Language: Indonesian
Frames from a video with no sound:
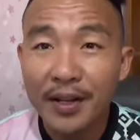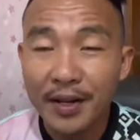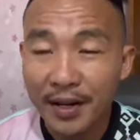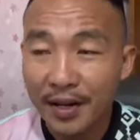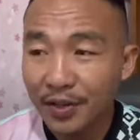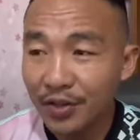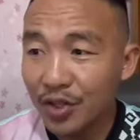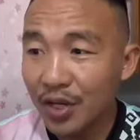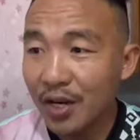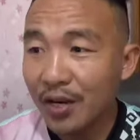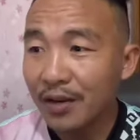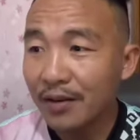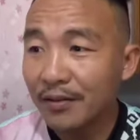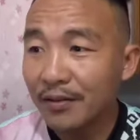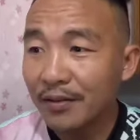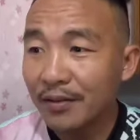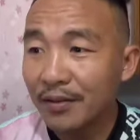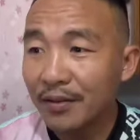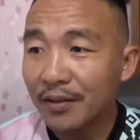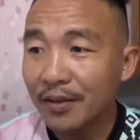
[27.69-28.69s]
diraja
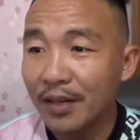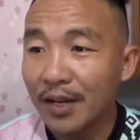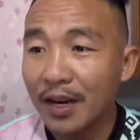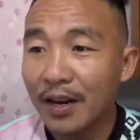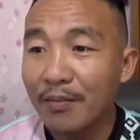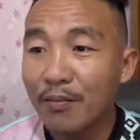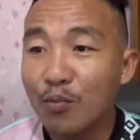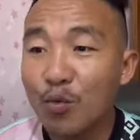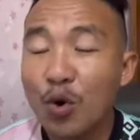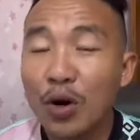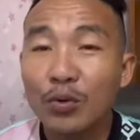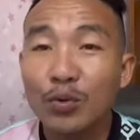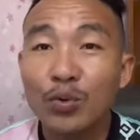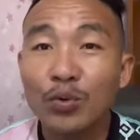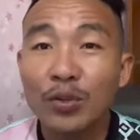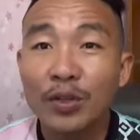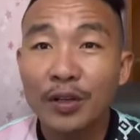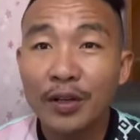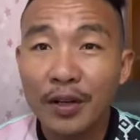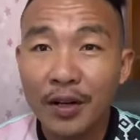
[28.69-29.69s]
dalam waktu
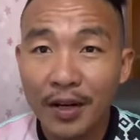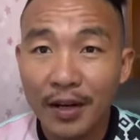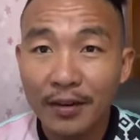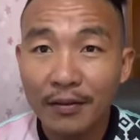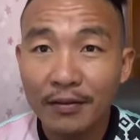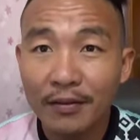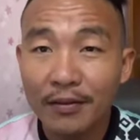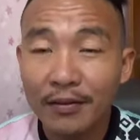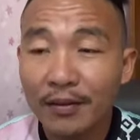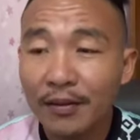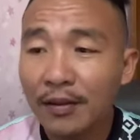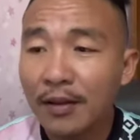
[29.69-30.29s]
terdekat,